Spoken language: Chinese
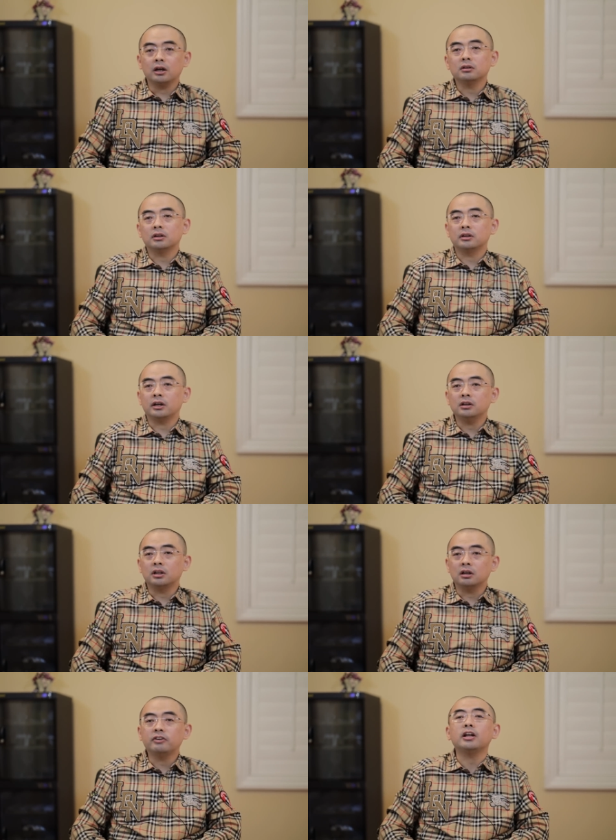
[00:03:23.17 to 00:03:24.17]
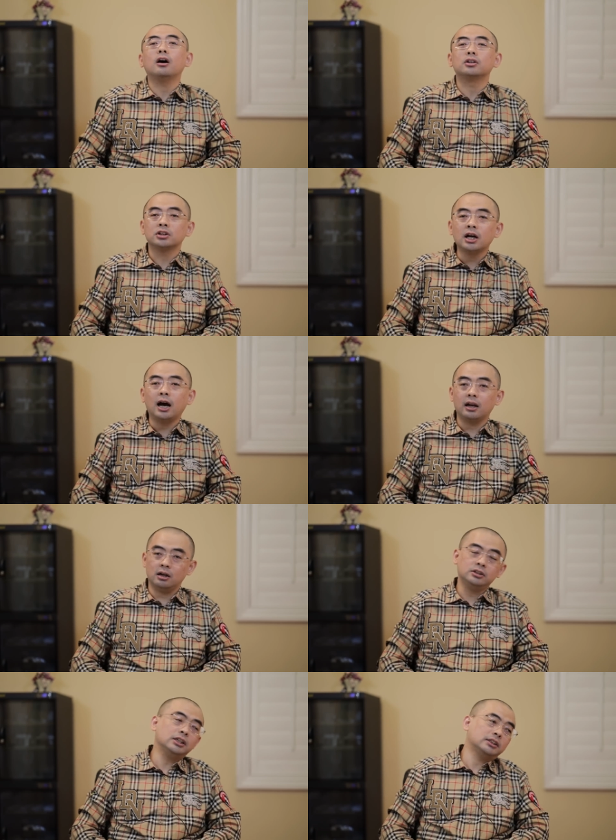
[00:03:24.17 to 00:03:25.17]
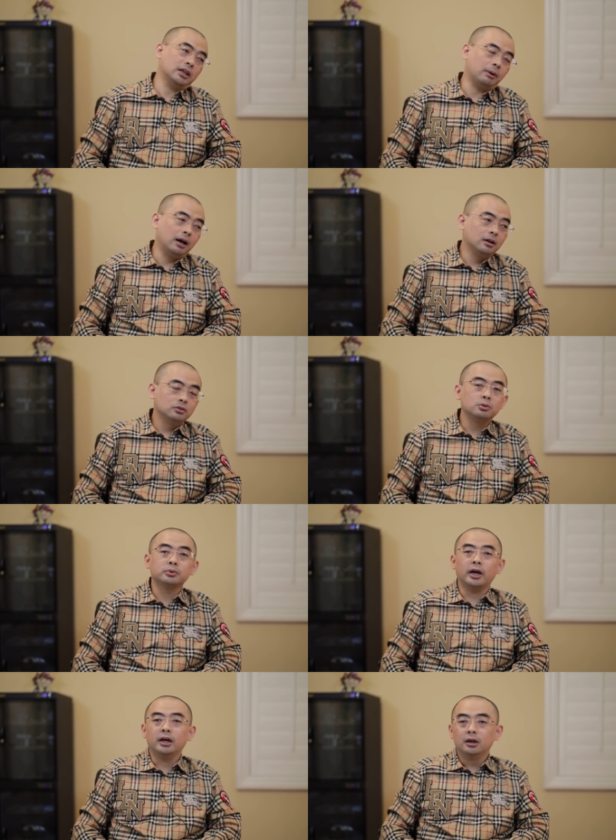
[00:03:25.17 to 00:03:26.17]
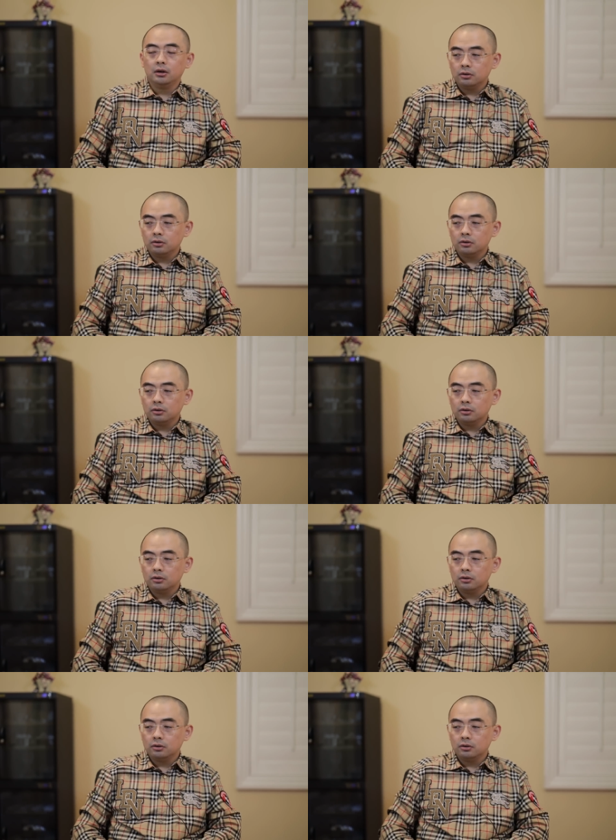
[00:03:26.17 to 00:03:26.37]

哪个哪个哪个饭店好吃啊，聊聊这些吧，对不对？